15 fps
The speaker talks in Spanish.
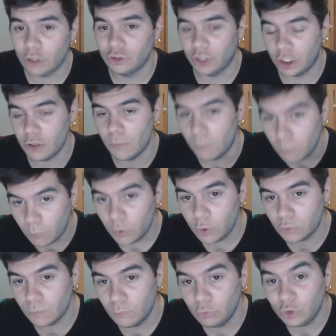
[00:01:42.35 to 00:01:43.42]
he conseguido
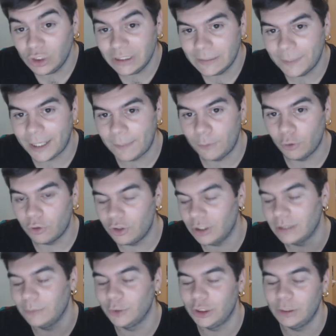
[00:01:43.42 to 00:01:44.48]
muchísimas
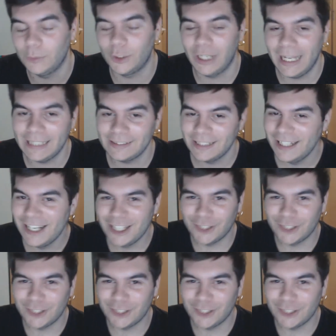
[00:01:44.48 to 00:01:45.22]
reproducciones, muchísimos likes